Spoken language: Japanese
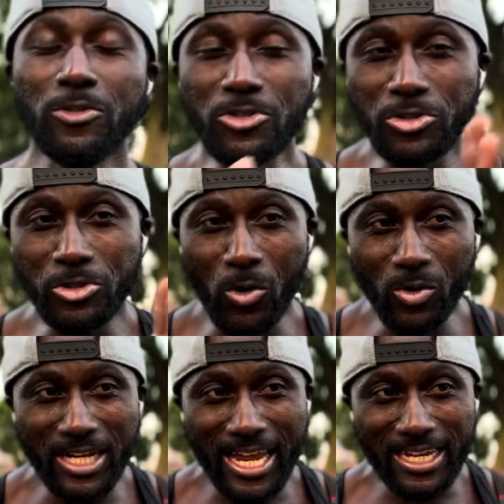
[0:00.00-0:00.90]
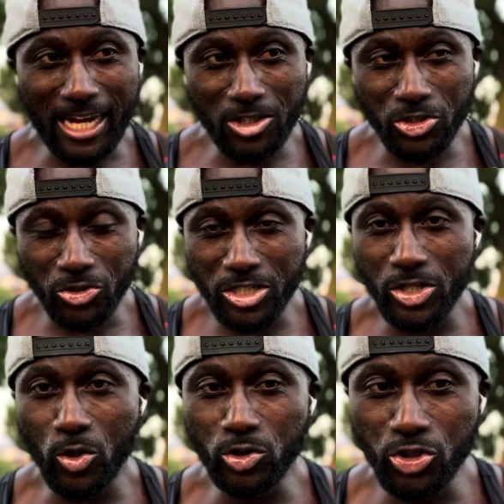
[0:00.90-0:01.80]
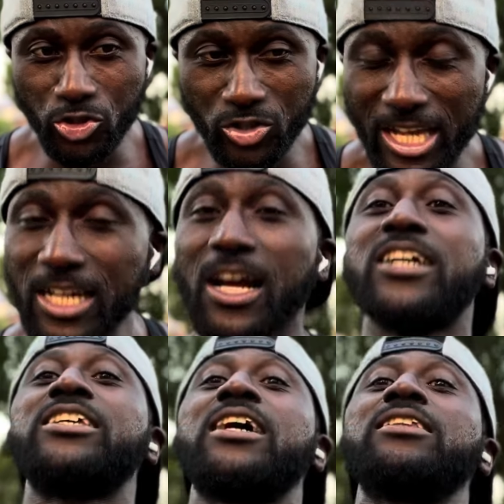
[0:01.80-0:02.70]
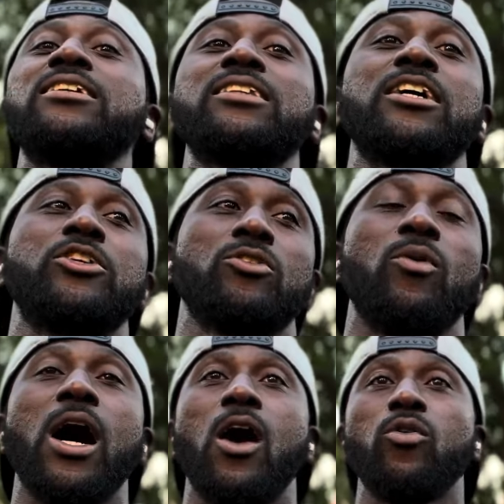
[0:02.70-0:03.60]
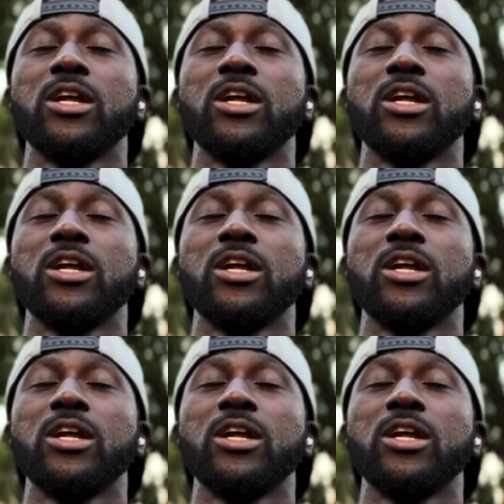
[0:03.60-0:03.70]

44年間中に40年間鍛えてきた人は